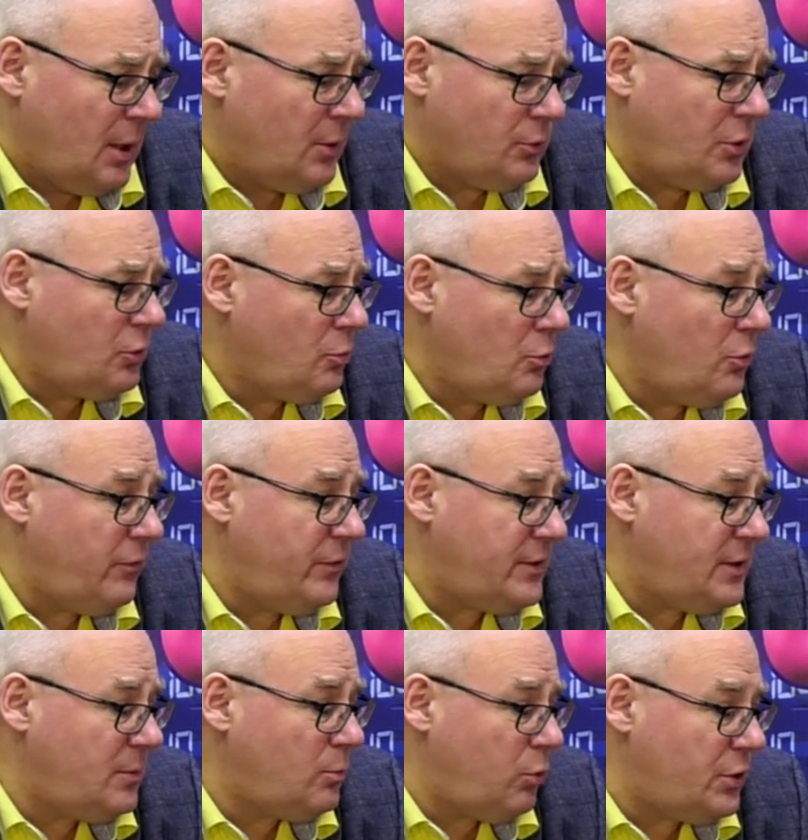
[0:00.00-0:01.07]
но я думаю,
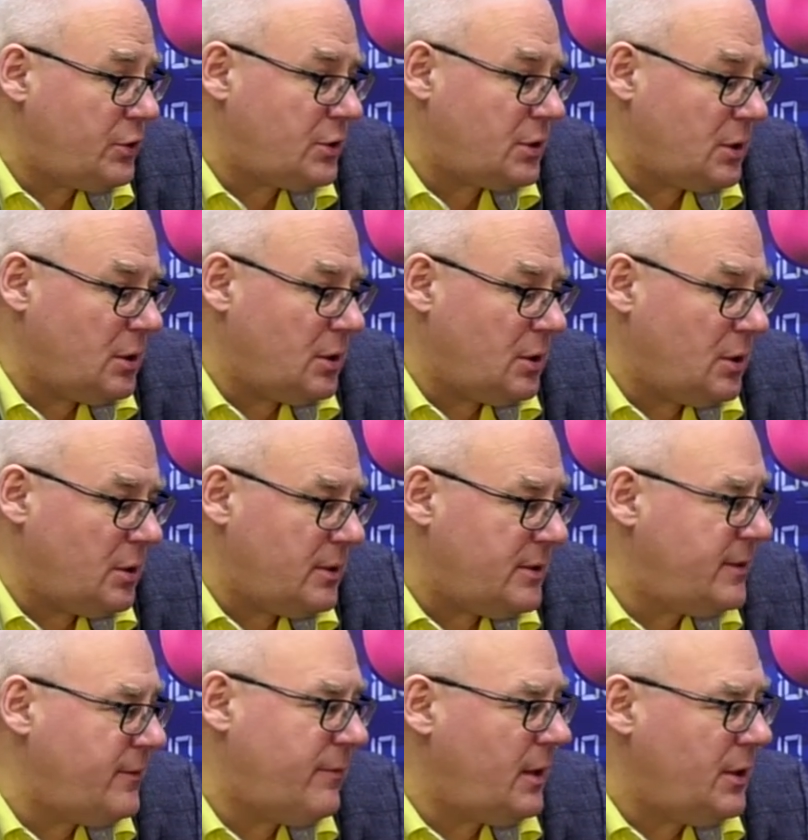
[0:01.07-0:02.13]
визит больше
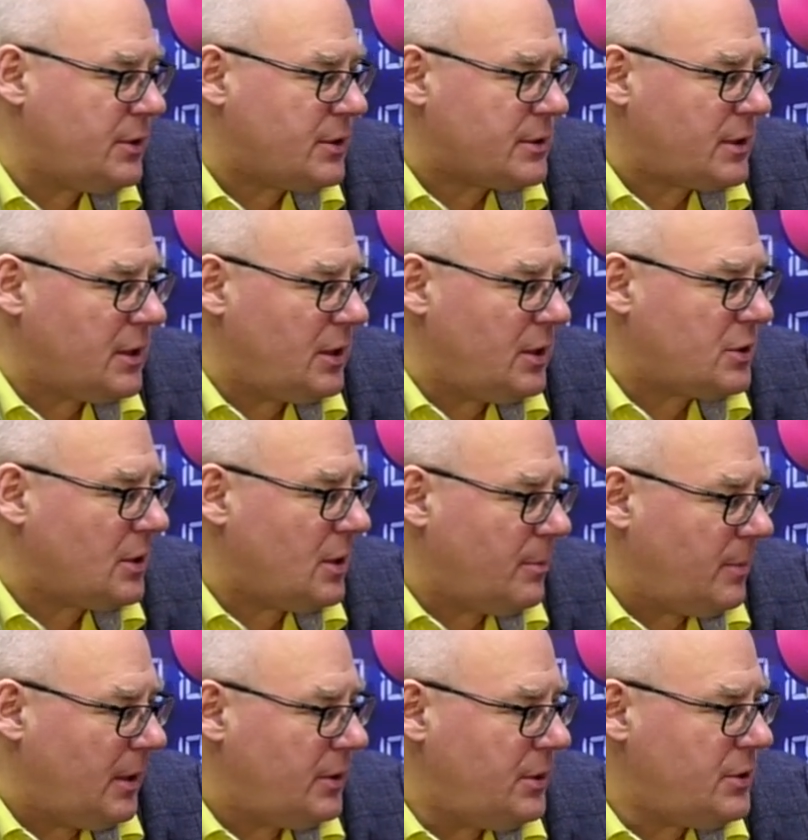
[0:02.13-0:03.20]
символический, нежели
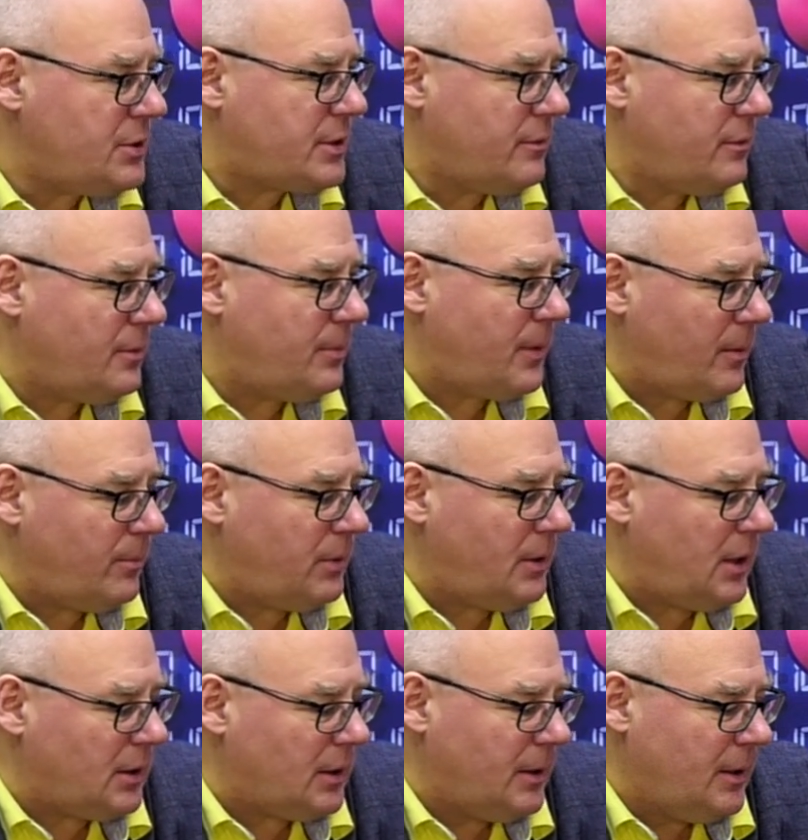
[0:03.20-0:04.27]
политического
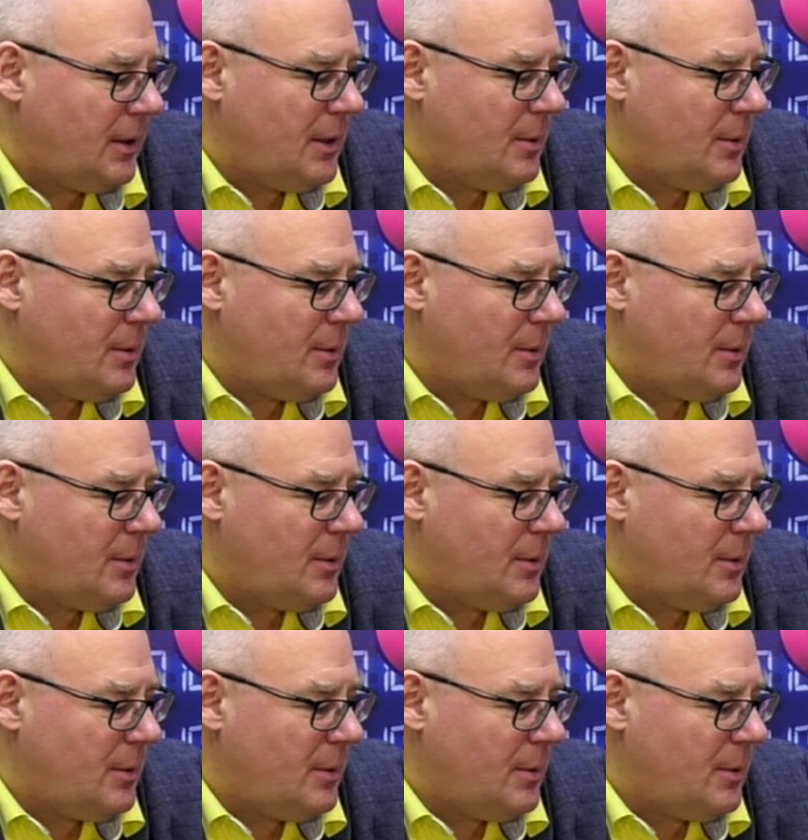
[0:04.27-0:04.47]
плана,